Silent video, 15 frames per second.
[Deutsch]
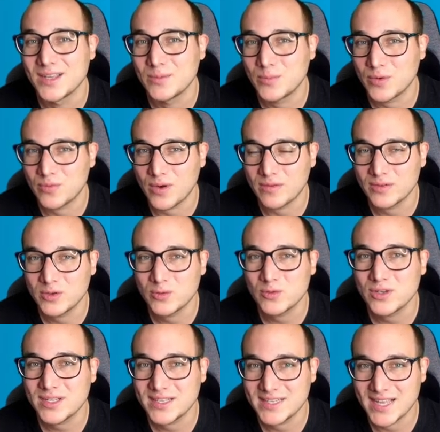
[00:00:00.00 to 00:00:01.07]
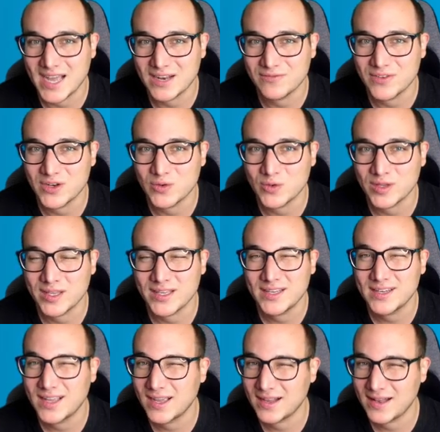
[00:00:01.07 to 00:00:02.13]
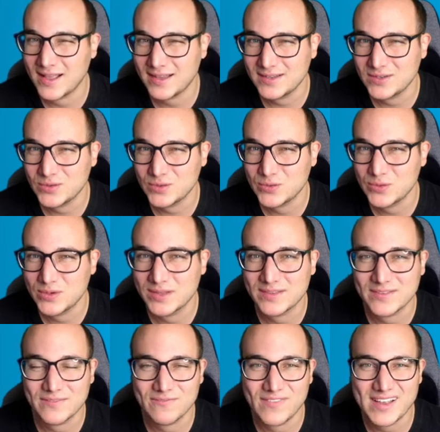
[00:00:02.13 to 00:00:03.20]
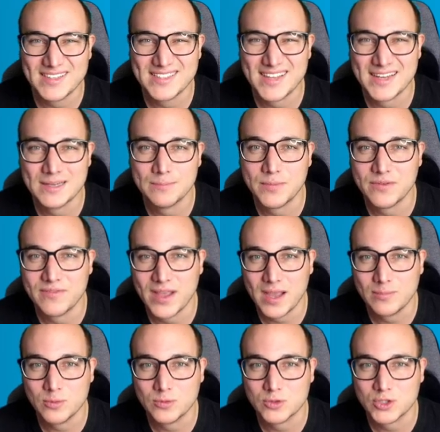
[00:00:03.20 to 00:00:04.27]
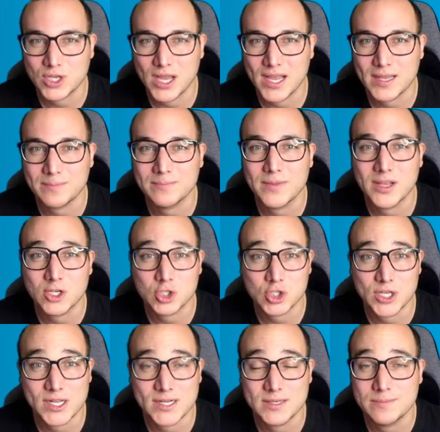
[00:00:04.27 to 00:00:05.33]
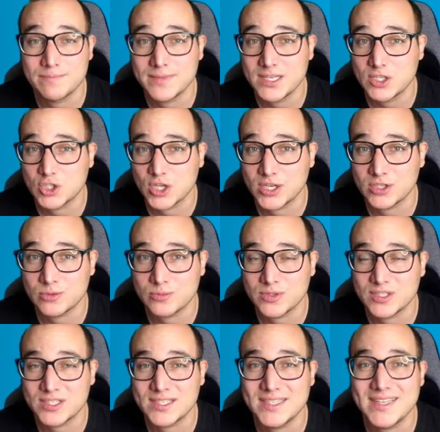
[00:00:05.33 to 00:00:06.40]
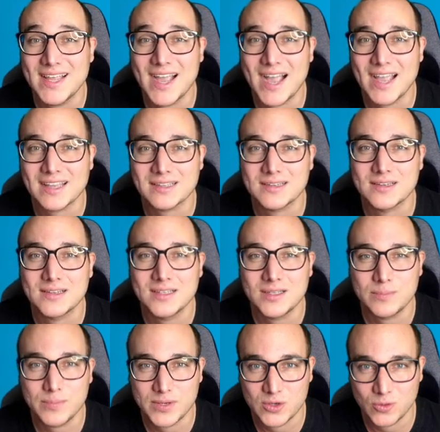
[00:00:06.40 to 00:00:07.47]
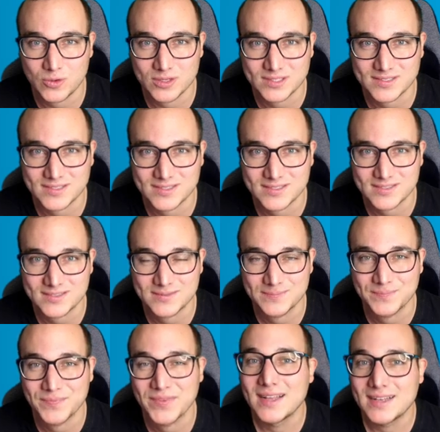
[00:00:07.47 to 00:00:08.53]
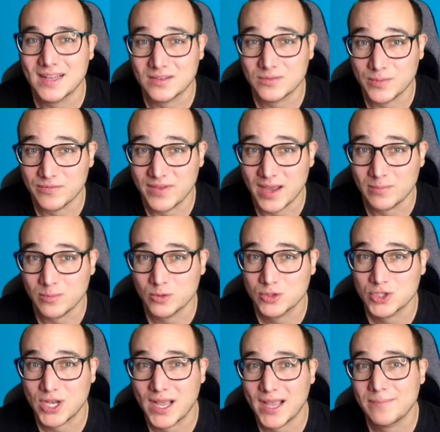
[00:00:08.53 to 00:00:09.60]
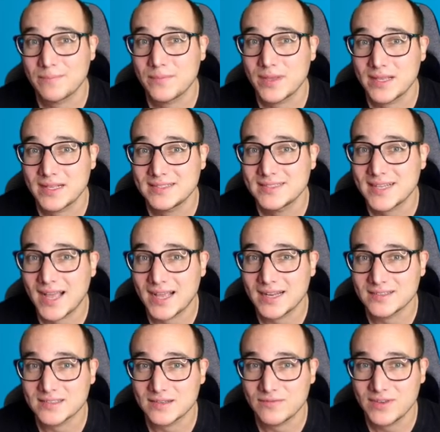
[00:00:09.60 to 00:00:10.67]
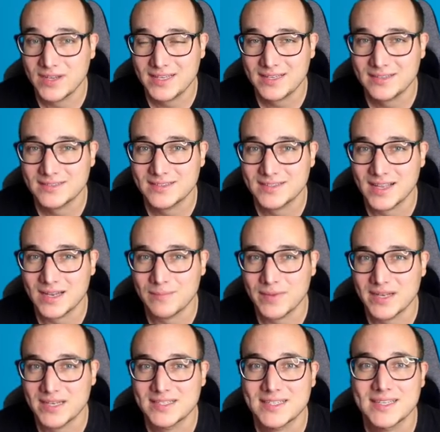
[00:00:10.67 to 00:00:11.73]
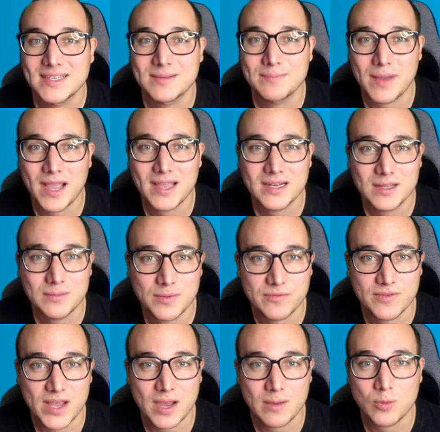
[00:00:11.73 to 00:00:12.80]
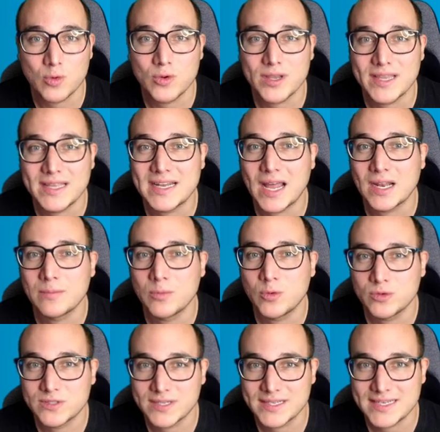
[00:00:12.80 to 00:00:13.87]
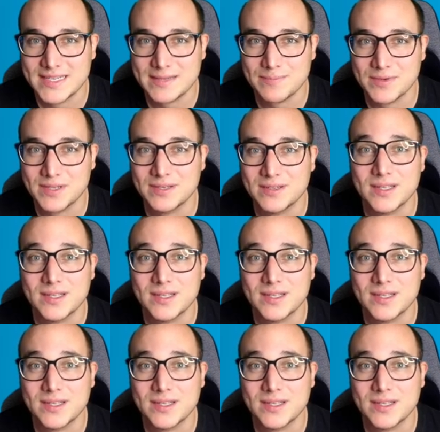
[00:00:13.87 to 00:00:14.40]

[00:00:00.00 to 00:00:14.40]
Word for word: Bevor wir nun in die Anwendung gehen, erkläre ich noch kurz, was ein Bewerbungsschreiben erstellen mit ChatGPT eigentlich bedeutet. Das Bewerbungsschreiben ist eines der wichtigsten Elemente bei einer Bewerbung in einem Unternehmen.